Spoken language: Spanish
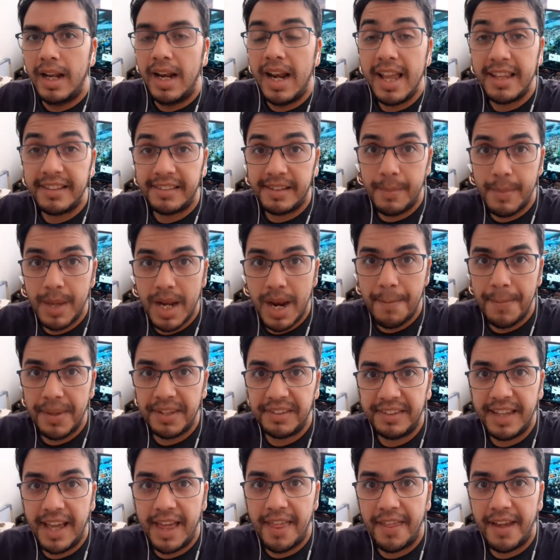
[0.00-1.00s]
La semana
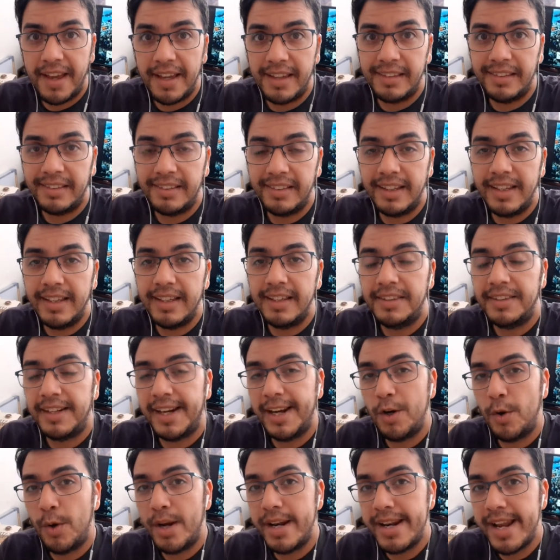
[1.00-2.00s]
pasada se
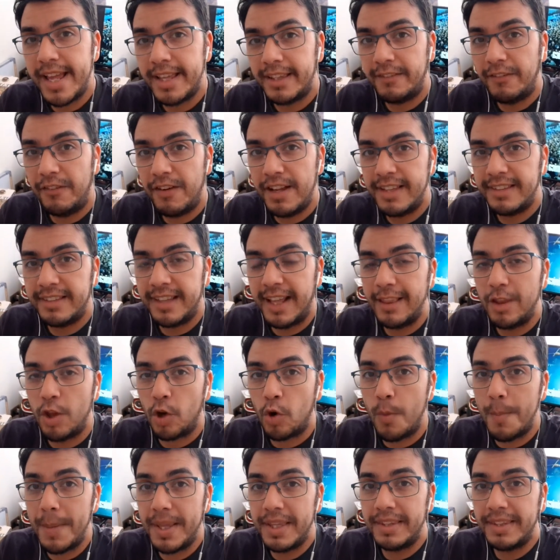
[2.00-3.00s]
estrenó en Netflix el
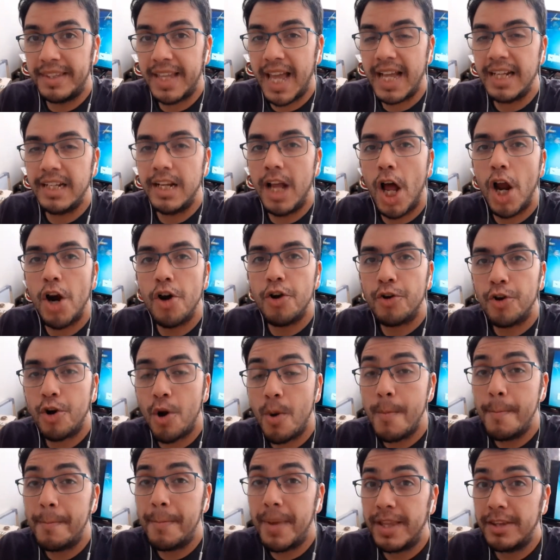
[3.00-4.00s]
documental
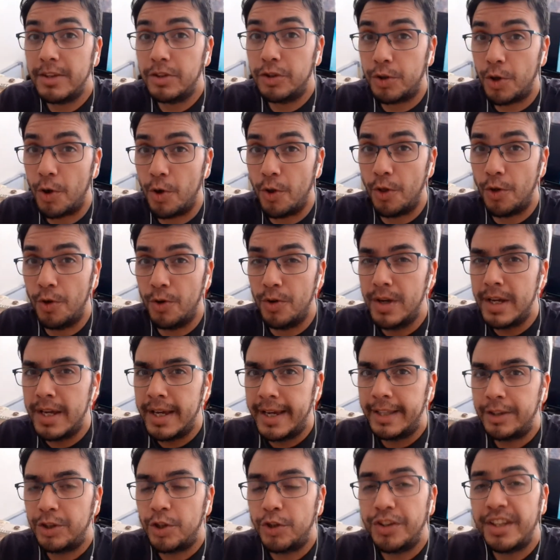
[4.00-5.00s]
Rompan Todo,
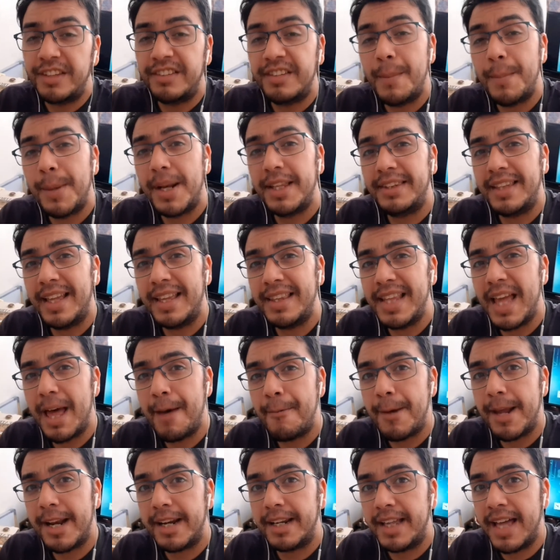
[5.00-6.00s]
en donde se pretende
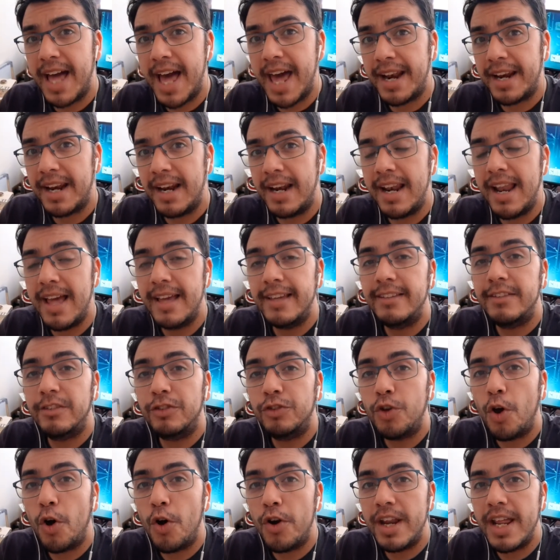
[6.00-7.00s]
abarcar la
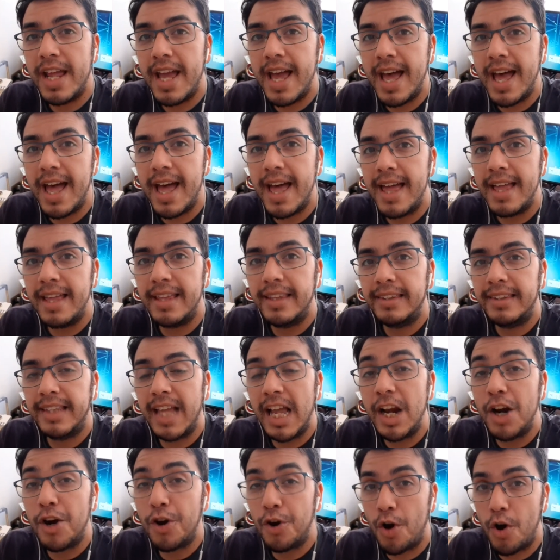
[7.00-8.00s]
historia
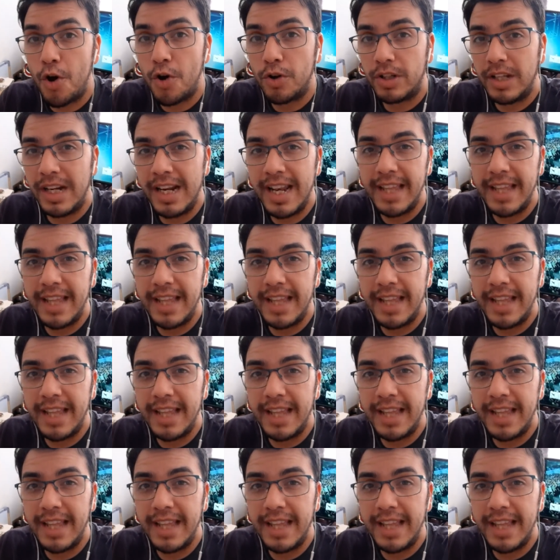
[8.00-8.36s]
del rock